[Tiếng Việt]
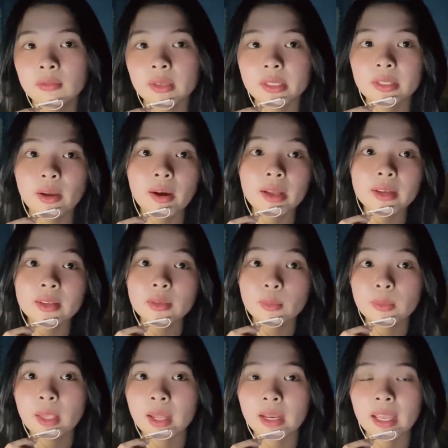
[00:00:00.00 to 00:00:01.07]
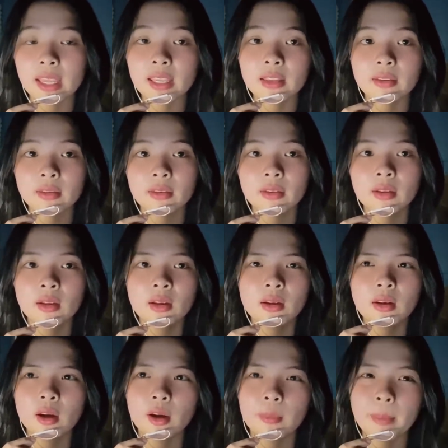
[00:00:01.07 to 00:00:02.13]
và cho ảnh ở trong nhà này
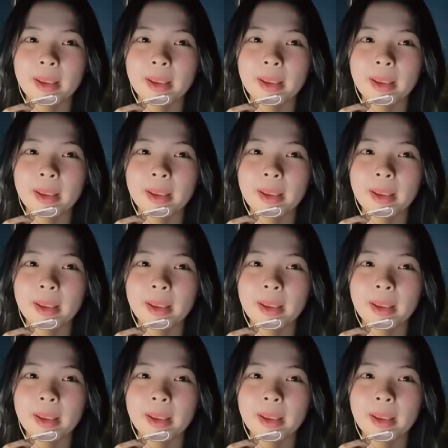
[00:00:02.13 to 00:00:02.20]
à,